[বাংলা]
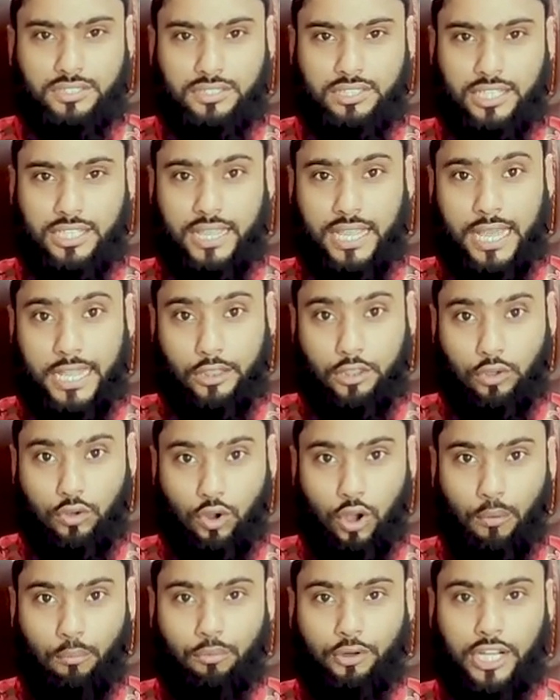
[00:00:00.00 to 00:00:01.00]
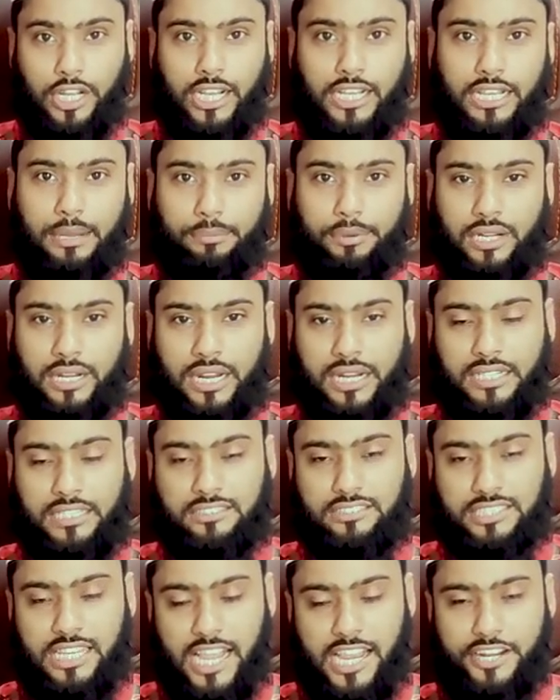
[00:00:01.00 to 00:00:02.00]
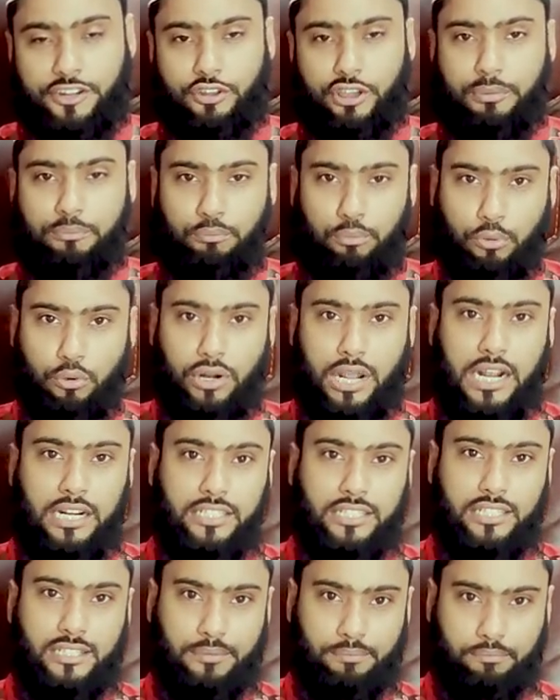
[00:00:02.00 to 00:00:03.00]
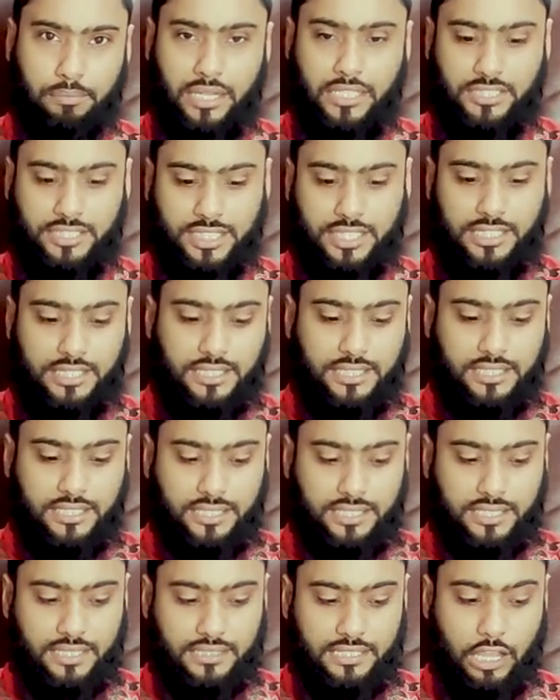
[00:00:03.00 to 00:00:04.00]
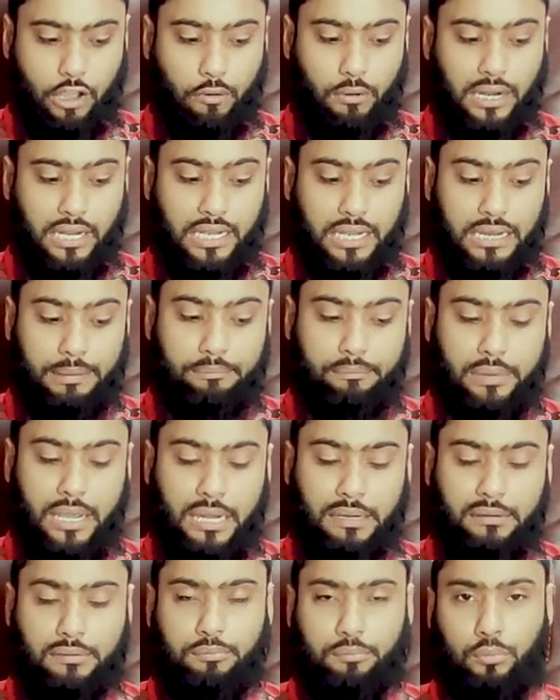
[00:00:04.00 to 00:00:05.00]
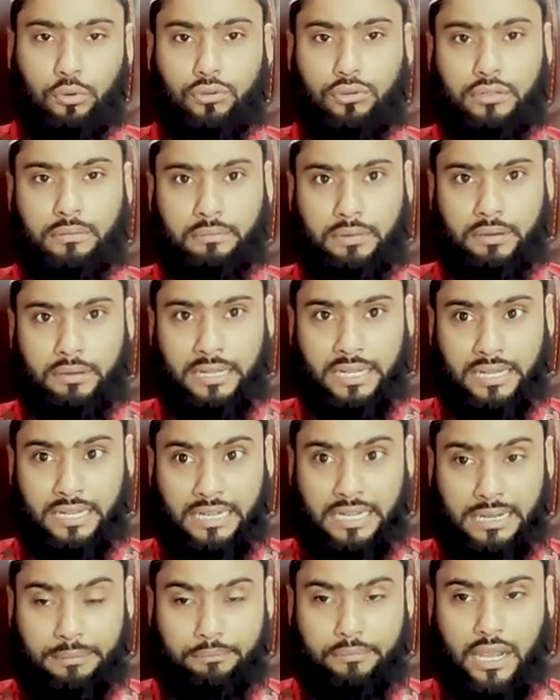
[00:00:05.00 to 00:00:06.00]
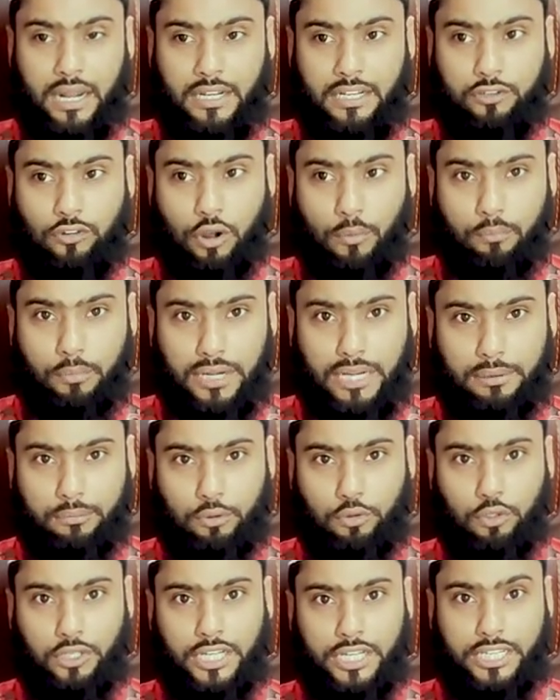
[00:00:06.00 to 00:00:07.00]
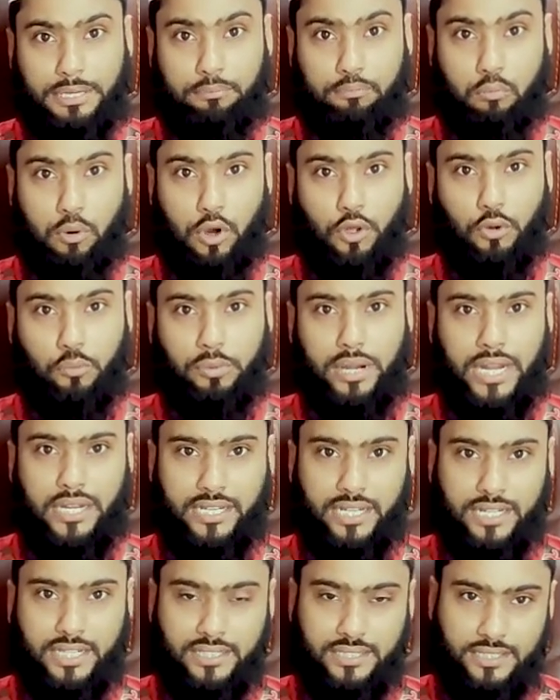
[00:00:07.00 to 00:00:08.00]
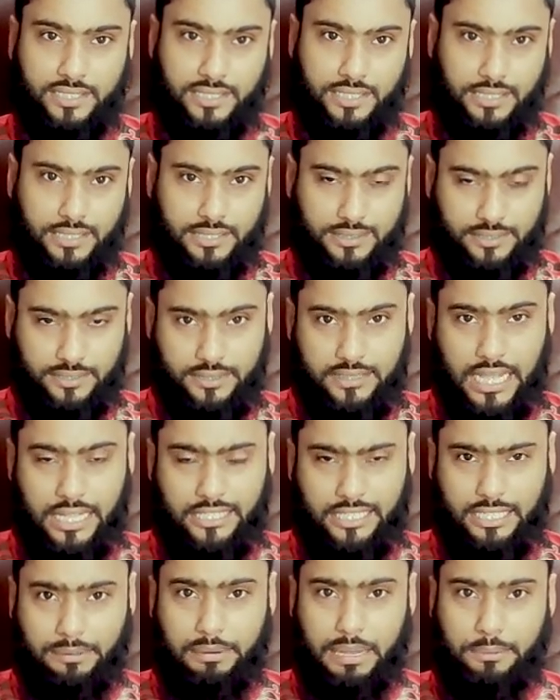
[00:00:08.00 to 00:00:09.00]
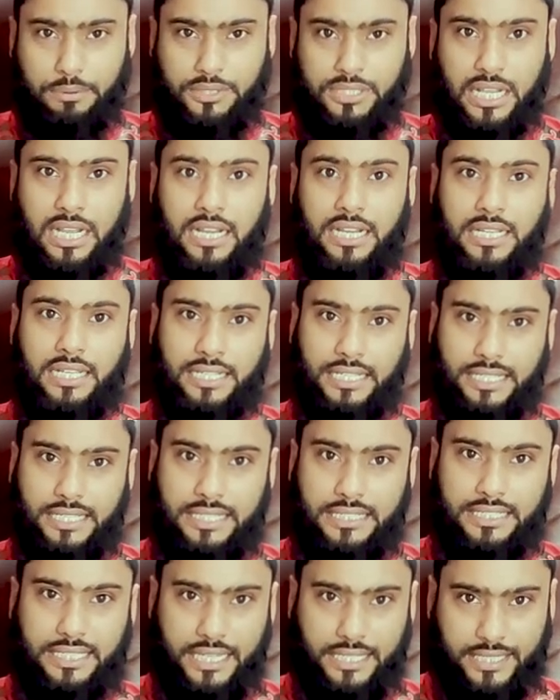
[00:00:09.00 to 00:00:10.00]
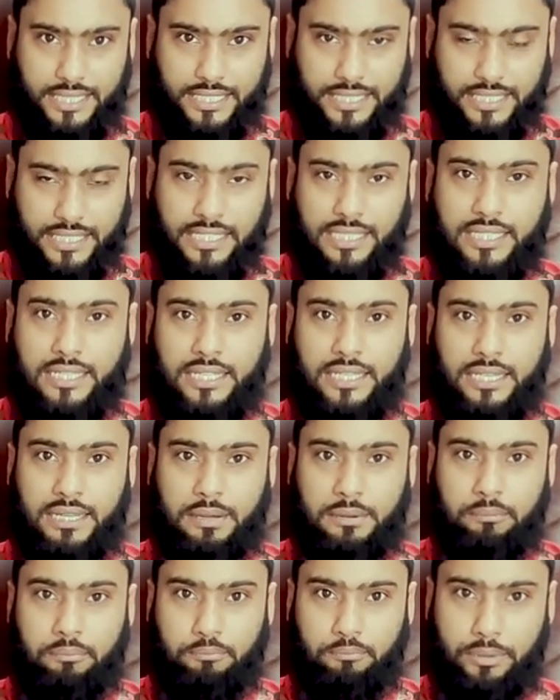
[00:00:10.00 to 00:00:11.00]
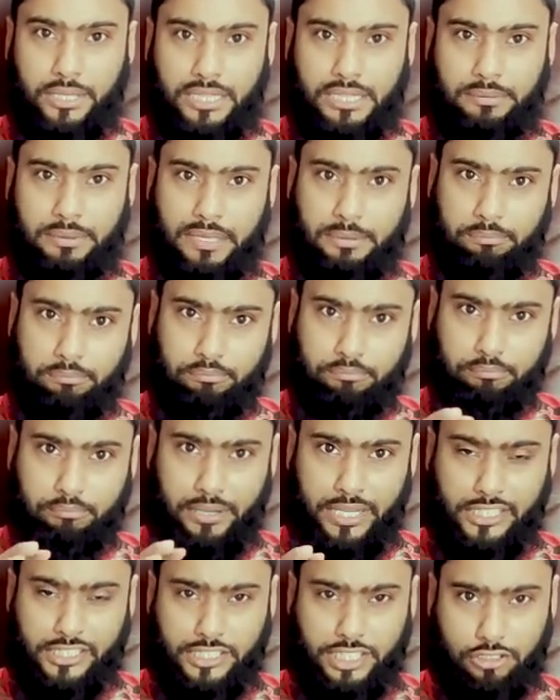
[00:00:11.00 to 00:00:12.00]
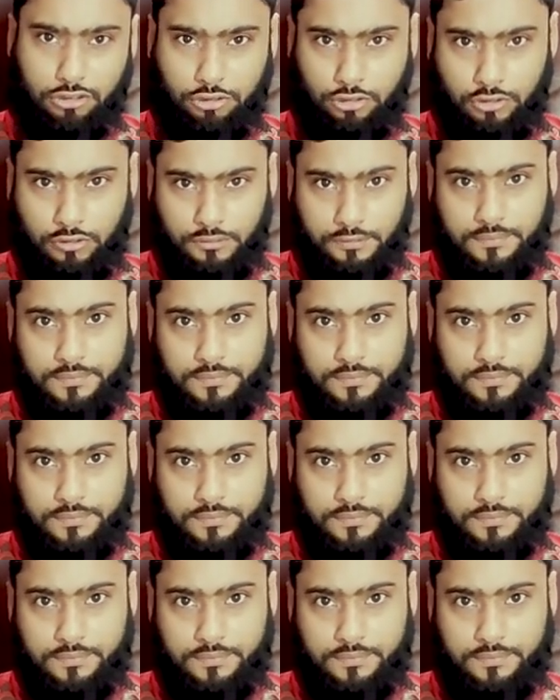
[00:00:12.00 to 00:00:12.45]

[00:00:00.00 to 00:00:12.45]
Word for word: যে এত কম টাকায় আপনারা একটা সাইন ওয়েব প্রোডাক্ট পাচ্ছেন তাও আর লিপগার্ড লিপগার্ড কোম্পানির মতন একটি বড় ব্র্যান্ডের যাদের ব্যবসা ইন্ডিয়া থেকে পৃথিবীর বেশ কিছু